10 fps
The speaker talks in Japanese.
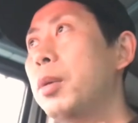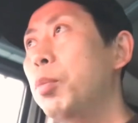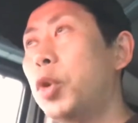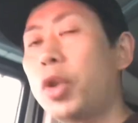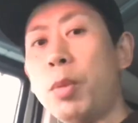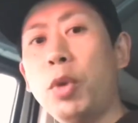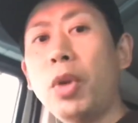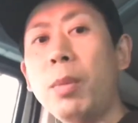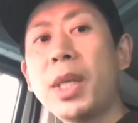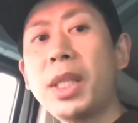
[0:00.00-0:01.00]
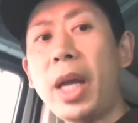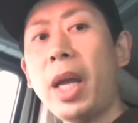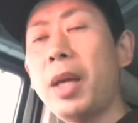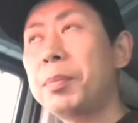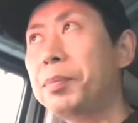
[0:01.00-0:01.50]
元に戻りまして
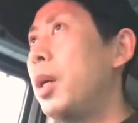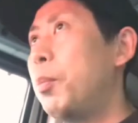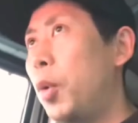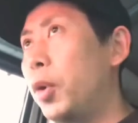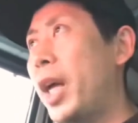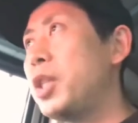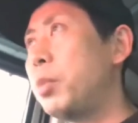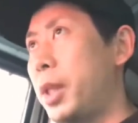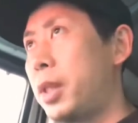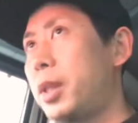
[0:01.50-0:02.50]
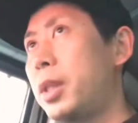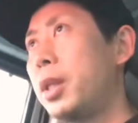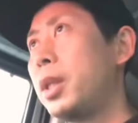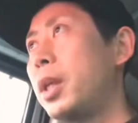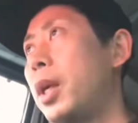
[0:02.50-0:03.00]
もう大丈夫です
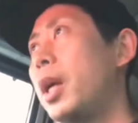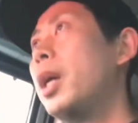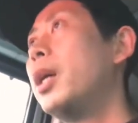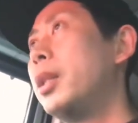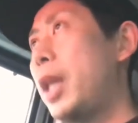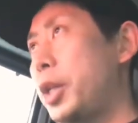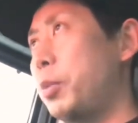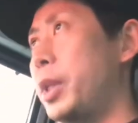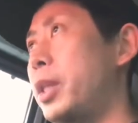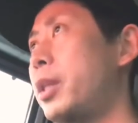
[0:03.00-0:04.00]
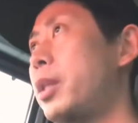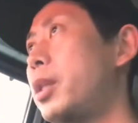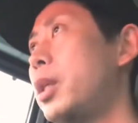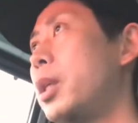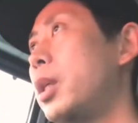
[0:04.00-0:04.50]
大丈夫で
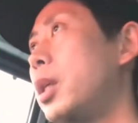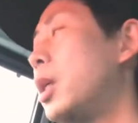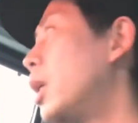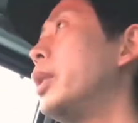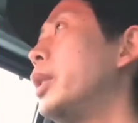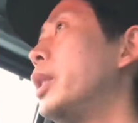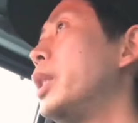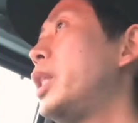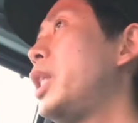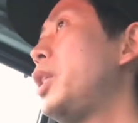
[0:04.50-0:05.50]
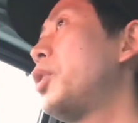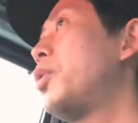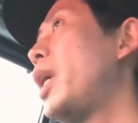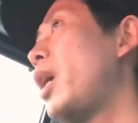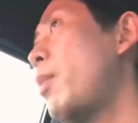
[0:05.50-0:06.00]
す新宿
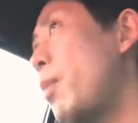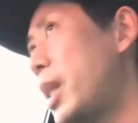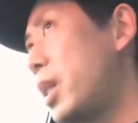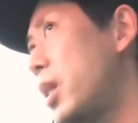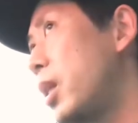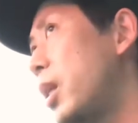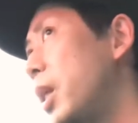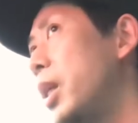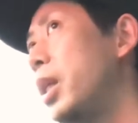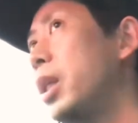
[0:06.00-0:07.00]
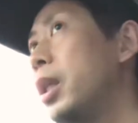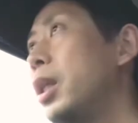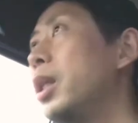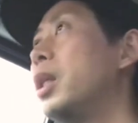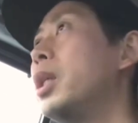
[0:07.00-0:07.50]
はやめます
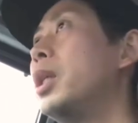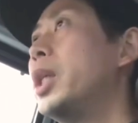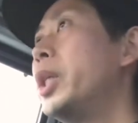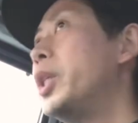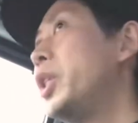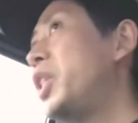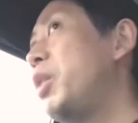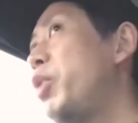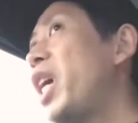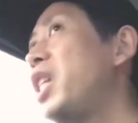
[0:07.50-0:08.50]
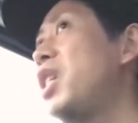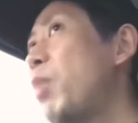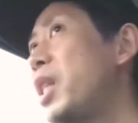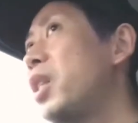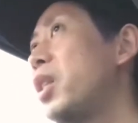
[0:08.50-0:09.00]
渋谷にし
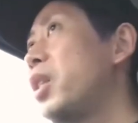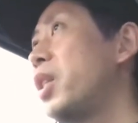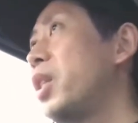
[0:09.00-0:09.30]
ます